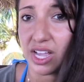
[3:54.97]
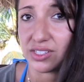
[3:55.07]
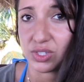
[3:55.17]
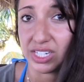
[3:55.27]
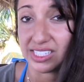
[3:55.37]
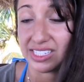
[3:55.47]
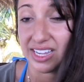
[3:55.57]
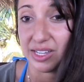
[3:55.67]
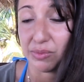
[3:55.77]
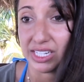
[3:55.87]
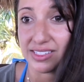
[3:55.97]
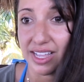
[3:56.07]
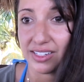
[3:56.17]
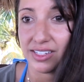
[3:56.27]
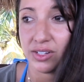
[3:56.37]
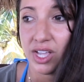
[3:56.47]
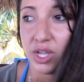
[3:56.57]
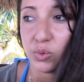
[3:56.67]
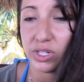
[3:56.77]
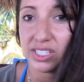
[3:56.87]
Saya lebih suka
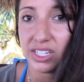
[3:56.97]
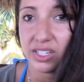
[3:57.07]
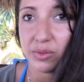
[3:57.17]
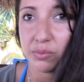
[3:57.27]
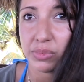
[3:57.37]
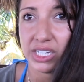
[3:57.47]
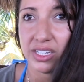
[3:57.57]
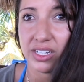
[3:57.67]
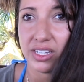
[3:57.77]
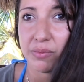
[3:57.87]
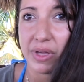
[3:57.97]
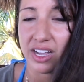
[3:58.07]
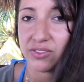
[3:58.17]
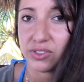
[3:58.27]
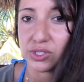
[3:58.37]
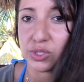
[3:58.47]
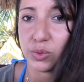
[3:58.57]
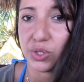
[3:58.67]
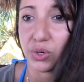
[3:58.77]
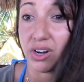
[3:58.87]
berolahraga setidaknya 4
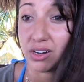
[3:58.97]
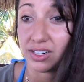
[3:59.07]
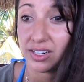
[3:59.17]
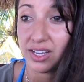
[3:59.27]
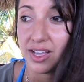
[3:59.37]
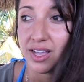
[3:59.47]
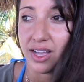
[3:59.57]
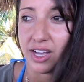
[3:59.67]
jam per minggu.